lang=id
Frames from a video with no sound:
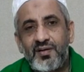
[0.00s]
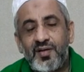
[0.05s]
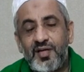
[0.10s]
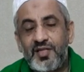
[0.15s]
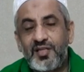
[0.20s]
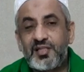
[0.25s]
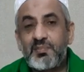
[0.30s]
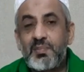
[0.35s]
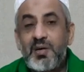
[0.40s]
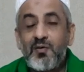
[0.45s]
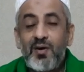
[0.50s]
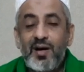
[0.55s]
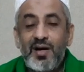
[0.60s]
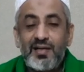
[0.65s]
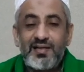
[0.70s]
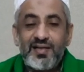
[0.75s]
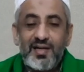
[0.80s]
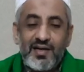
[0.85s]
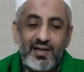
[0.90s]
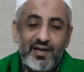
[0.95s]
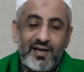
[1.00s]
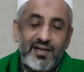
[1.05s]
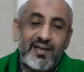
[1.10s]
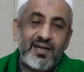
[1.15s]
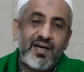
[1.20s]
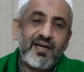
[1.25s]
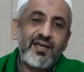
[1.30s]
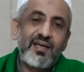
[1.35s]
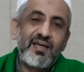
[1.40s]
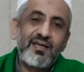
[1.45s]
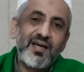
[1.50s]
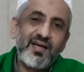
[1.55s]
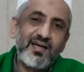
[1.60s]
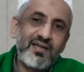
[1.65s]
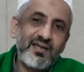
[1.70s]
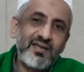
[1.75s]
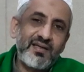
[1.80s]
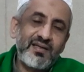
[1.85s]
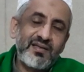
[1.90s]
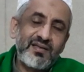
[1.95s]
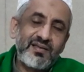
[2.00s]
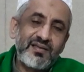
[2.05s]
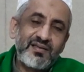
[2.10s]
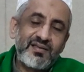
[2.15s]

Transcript: Keistimewaan yang lain lagi dari